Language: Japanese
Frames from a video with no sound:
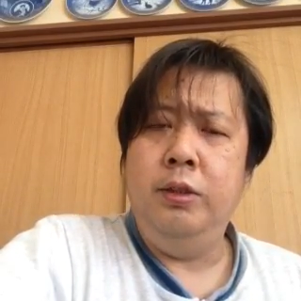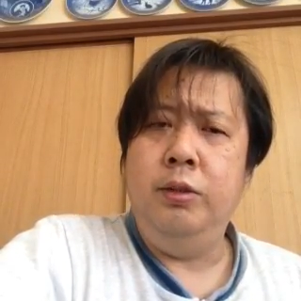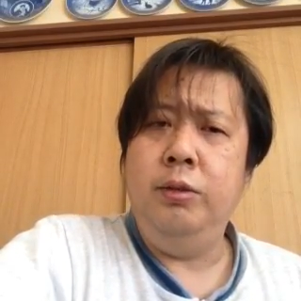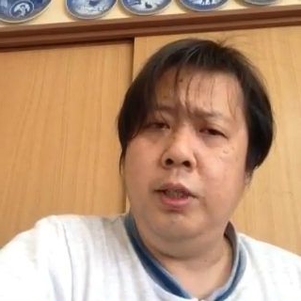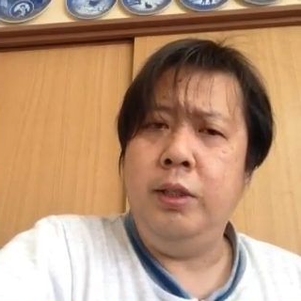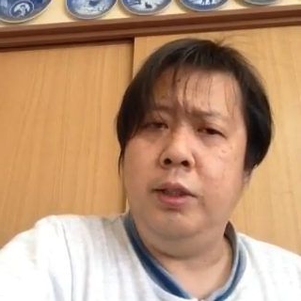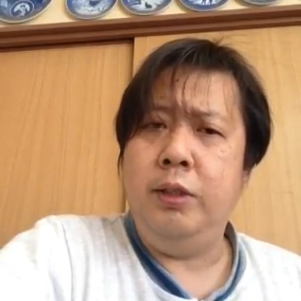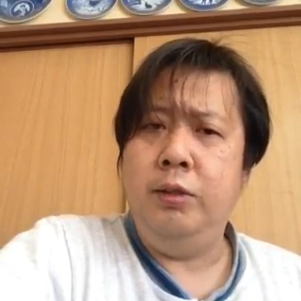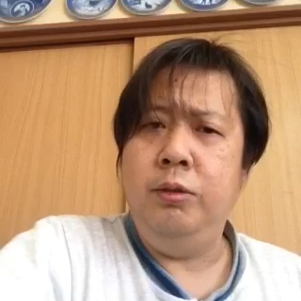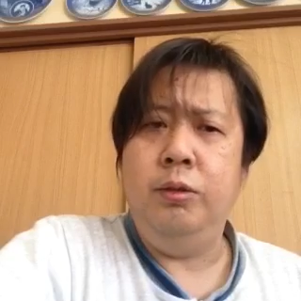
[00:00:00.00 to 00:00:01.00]
13
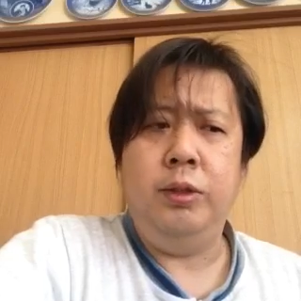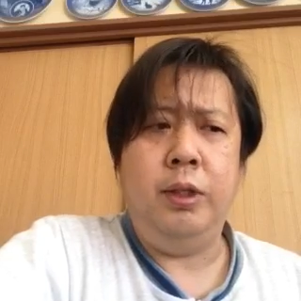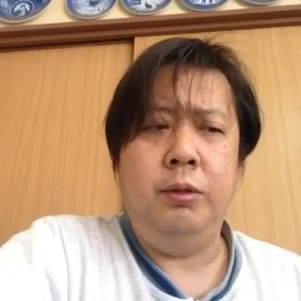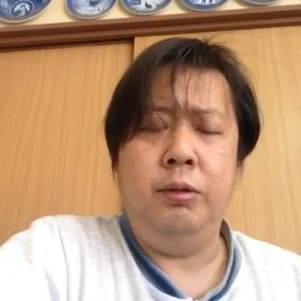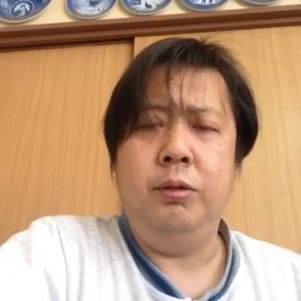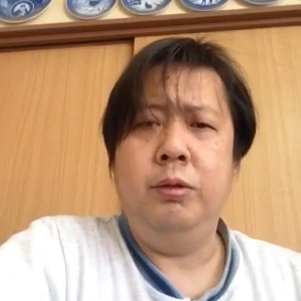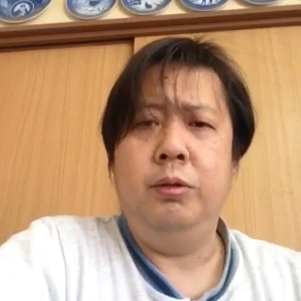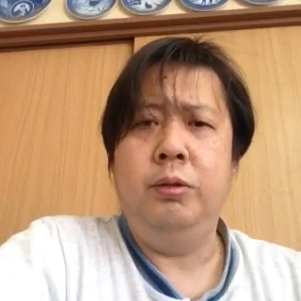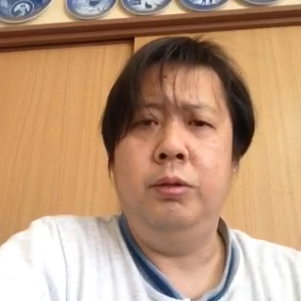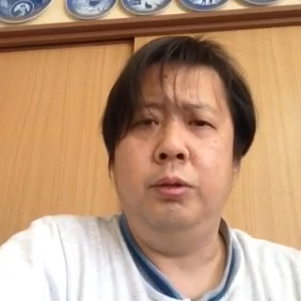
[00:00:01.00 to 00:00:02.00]
歳、14歳の
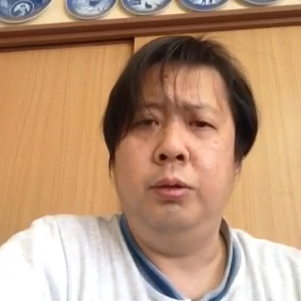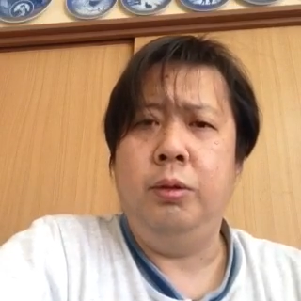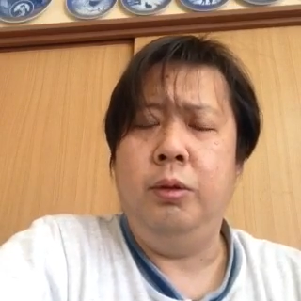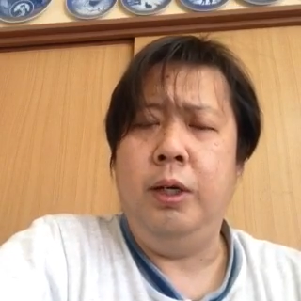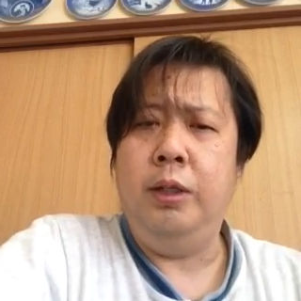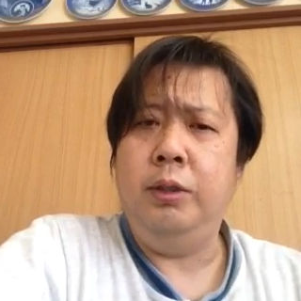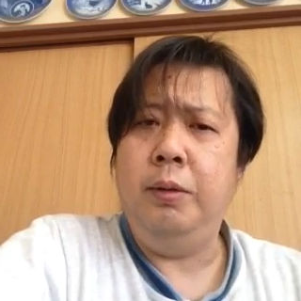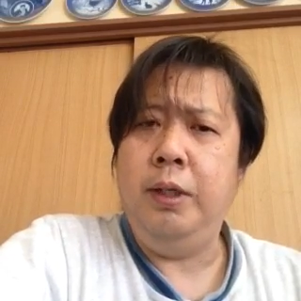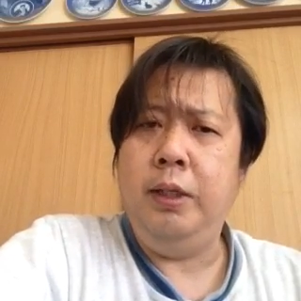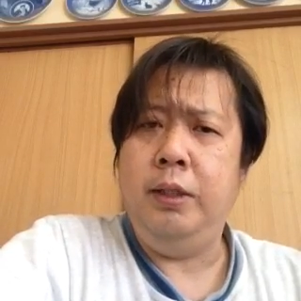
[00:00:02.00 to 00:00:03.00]
子と遊
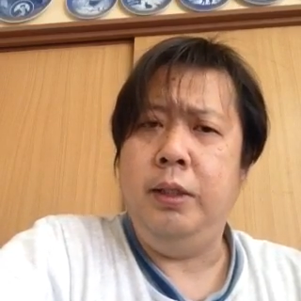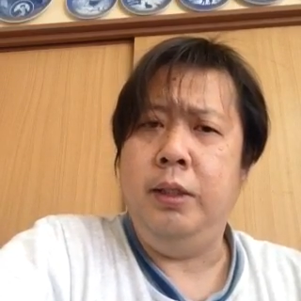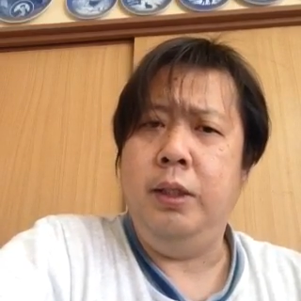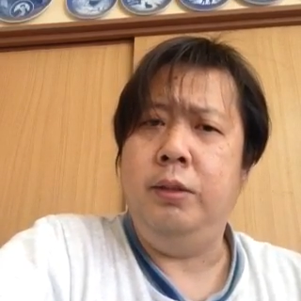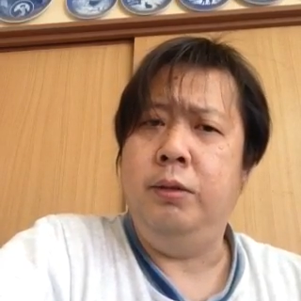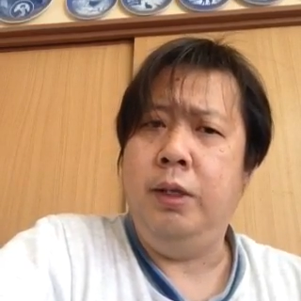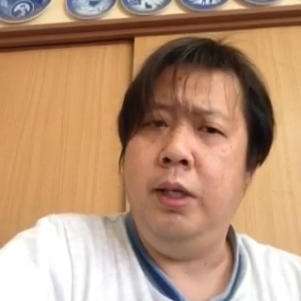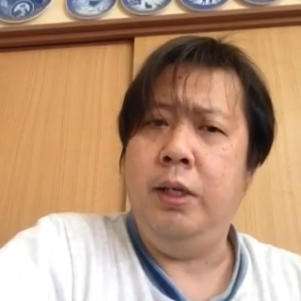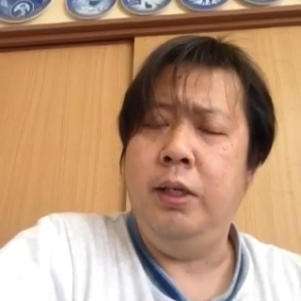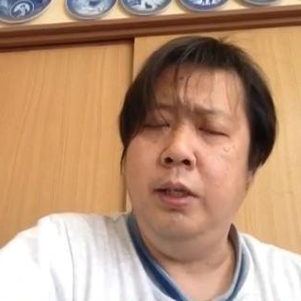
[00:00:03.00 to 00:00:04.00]
ばないんですよ
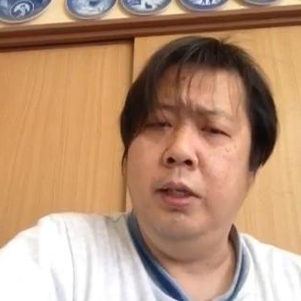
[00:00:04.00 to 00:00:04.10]
ね。